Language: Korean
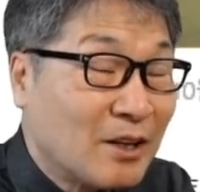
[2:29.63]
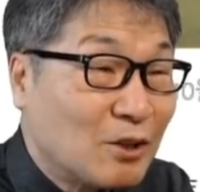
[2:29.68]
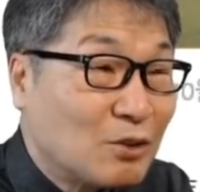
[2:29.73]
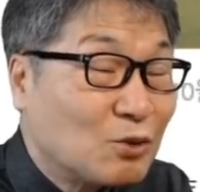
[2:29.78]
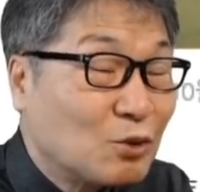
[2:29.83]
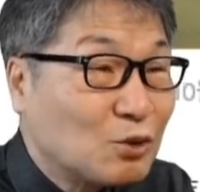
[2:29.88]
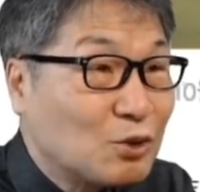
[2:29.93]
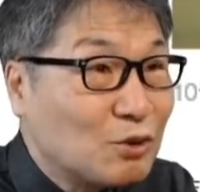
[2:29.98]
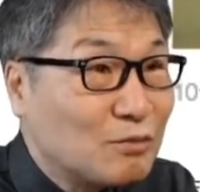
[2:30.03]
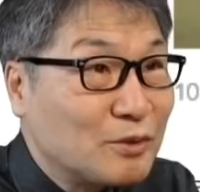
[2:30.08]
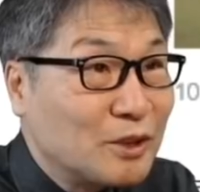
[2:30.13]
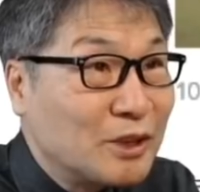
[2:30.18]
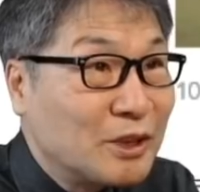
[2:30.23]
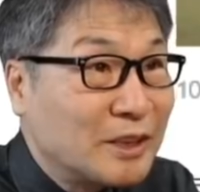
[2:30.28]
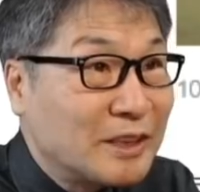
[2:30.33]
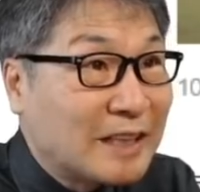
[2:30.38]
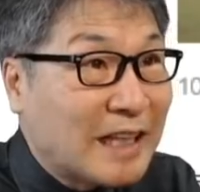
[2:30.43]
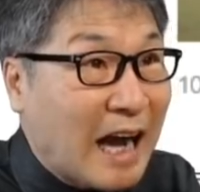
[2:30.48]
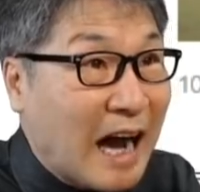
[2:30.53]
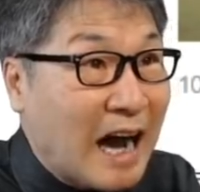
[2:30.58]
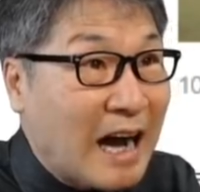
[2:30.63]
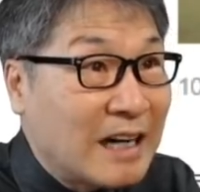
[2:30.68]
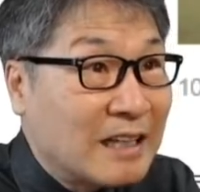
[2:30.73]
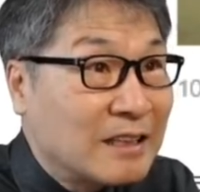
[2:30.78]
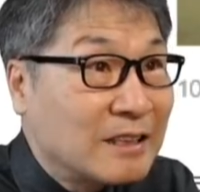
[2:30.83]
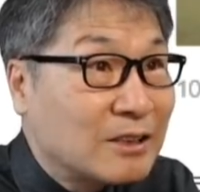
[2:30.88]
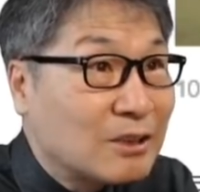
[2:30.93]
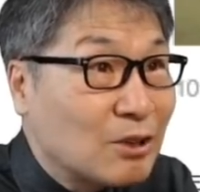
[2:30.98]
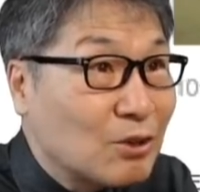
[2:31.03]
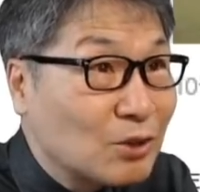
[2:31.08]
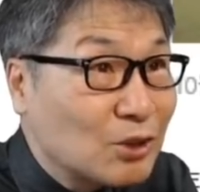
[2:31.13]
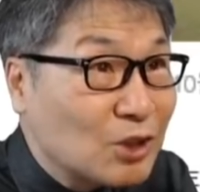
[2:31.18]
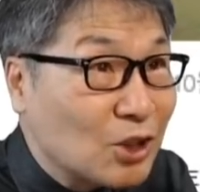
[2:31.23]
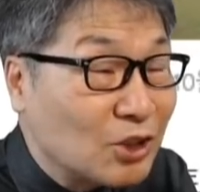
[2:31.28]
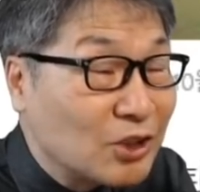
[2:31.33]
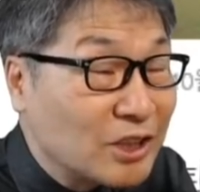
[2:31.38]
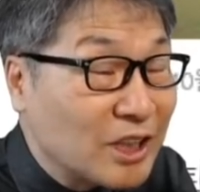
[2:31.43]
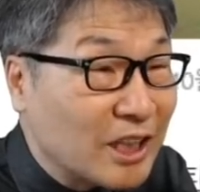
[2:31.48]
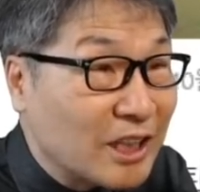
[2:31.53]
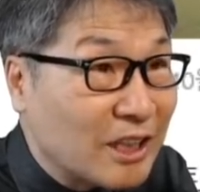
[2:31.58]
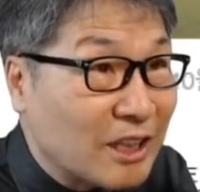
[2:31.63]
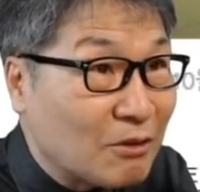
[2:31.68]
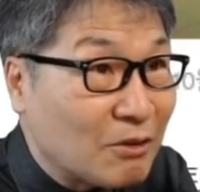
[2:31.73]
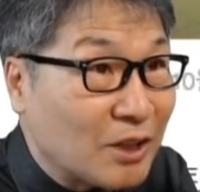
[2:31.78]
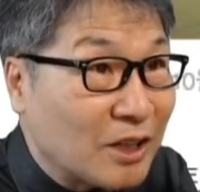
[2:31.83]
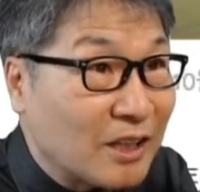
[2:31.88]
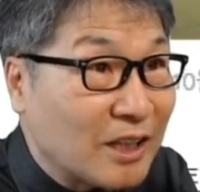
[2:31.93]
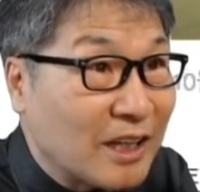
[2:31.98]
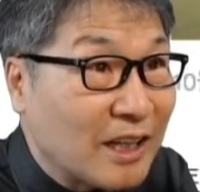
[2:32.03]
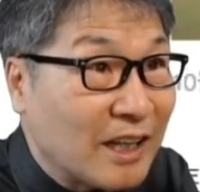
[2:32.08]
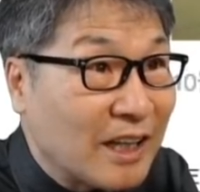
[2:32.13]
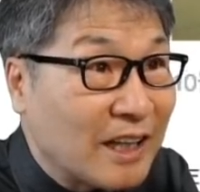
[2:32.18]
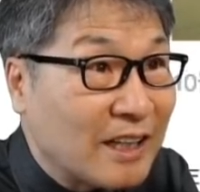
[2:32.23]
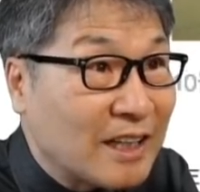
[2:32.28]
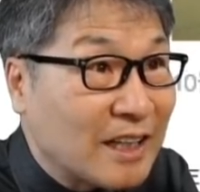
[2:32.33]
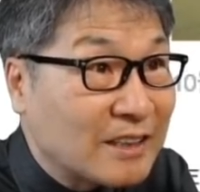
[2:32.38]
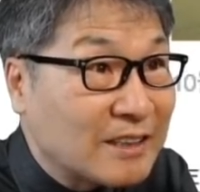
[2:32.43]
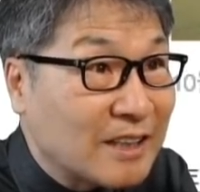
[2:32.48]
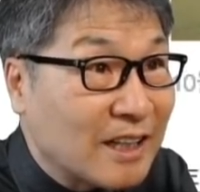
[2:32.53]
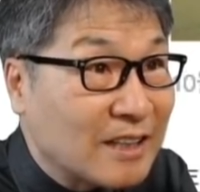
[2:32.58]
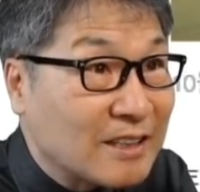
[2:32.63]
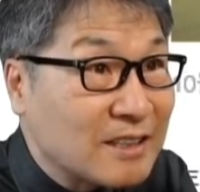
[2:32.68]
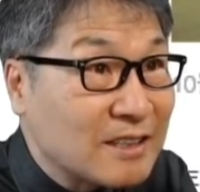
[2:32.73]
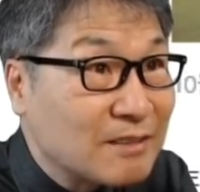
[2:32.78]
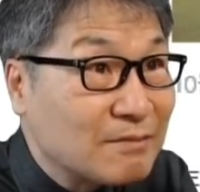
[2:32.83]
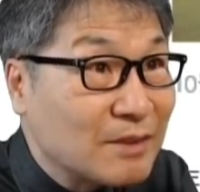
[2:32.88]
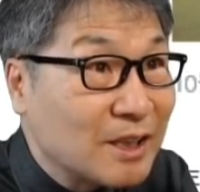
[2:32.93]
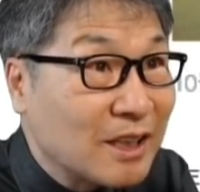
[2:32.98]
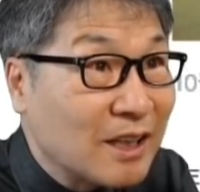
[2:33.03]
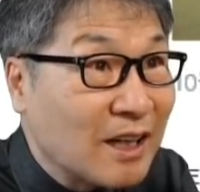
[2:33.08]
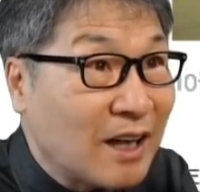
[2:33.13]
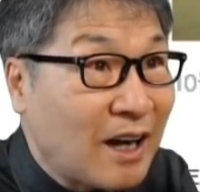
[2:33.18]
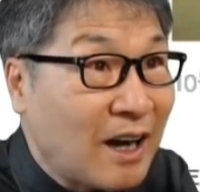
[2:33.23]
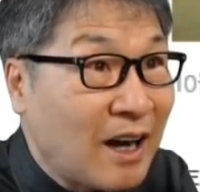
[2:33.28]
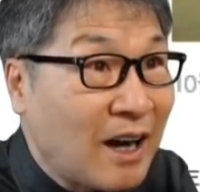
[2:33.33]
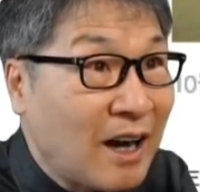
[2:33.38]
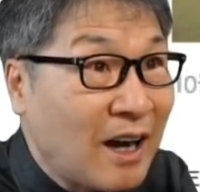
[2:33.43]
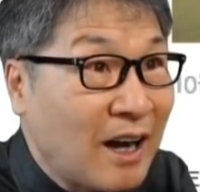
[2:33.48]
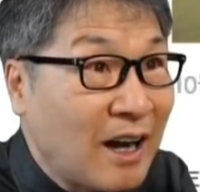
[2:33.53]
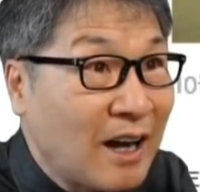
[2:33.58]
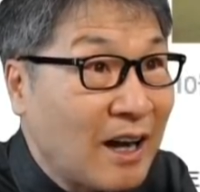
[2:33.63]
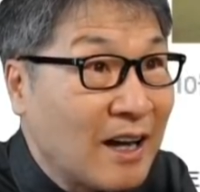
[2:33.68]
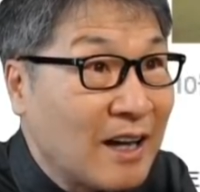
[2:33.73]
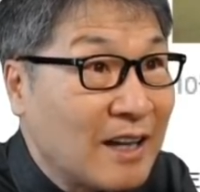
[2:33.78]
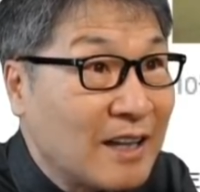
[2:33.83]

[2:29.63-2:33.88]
요즘은 가을 트롯 전쟁이라고 이렇게 얘기하지 않습니까?